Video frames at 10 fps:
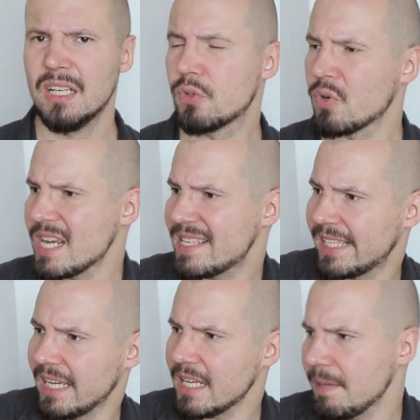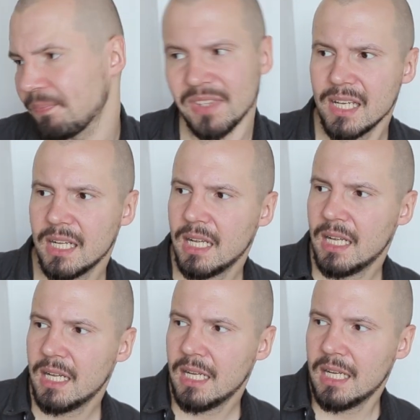słuchaj stary,
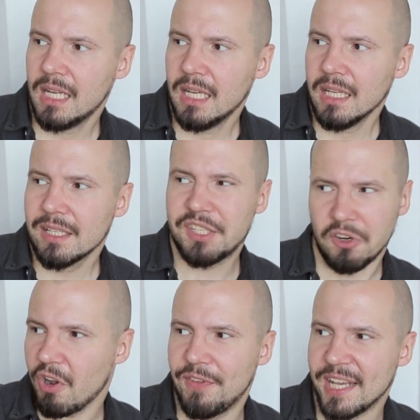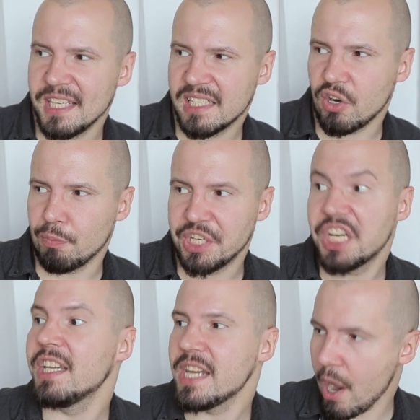cokolwiek nie zrobisz,
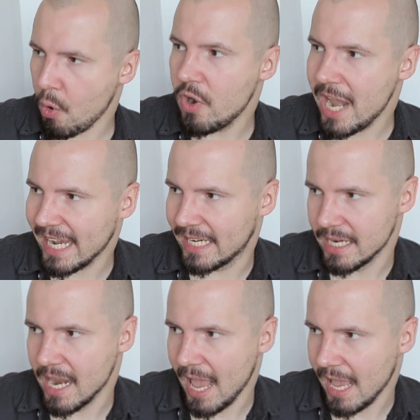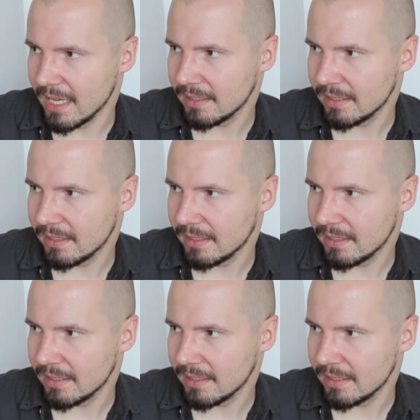nie ulegnę.